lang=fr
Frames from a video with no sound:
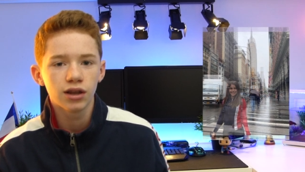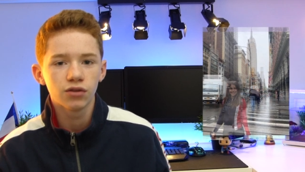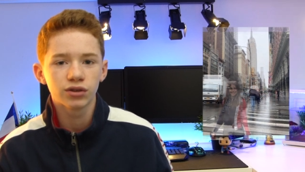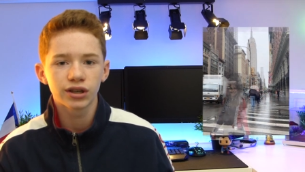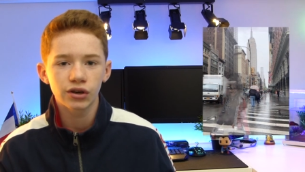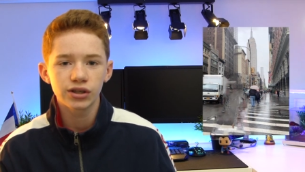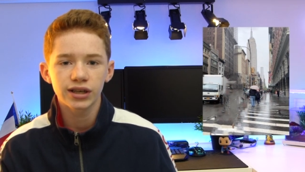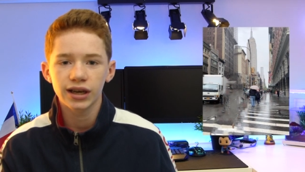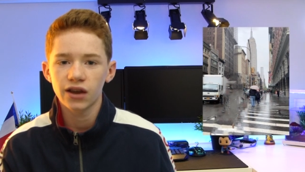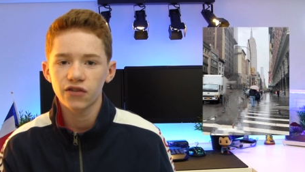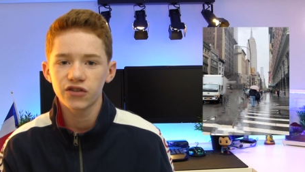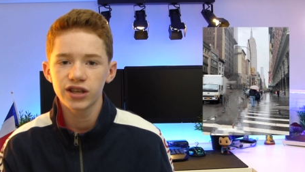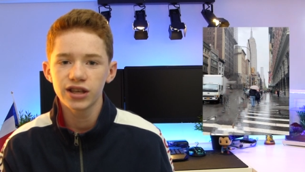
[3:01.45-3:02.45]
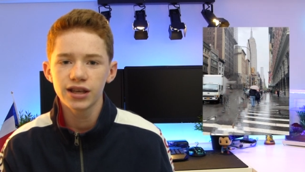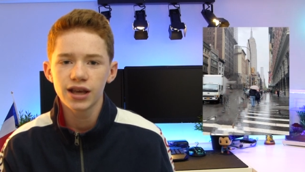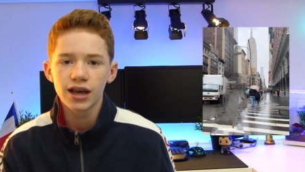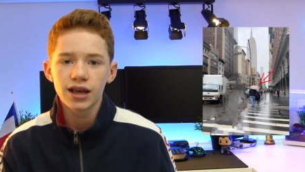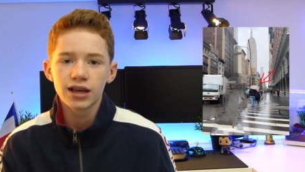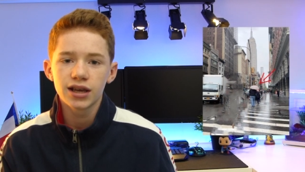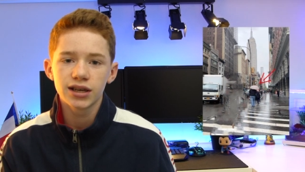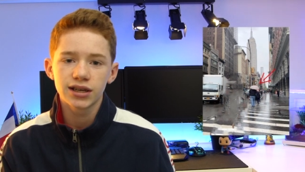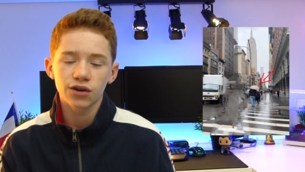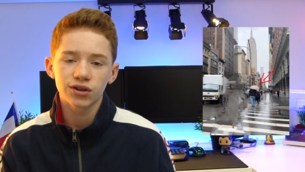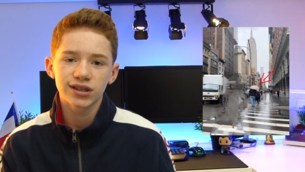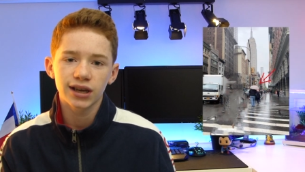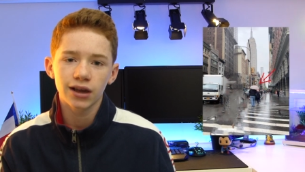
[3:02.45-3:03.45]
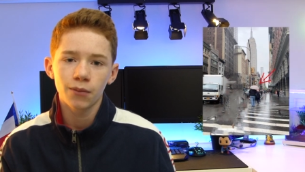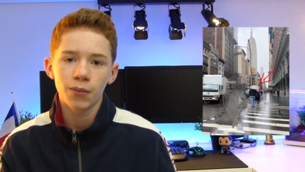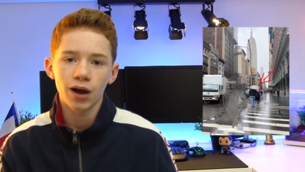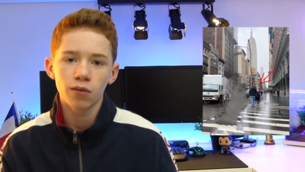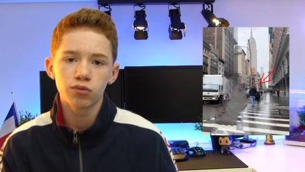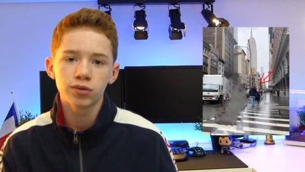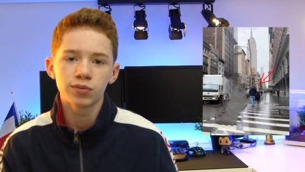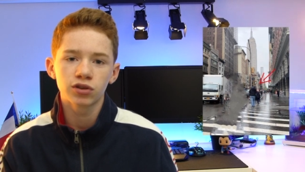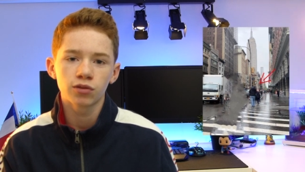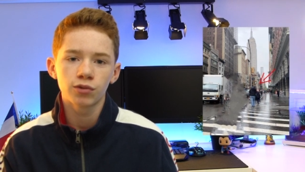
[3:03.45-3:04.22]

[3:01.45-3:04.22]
Donc j'ai retiré la fille et j'ai retiré le parapluie parce que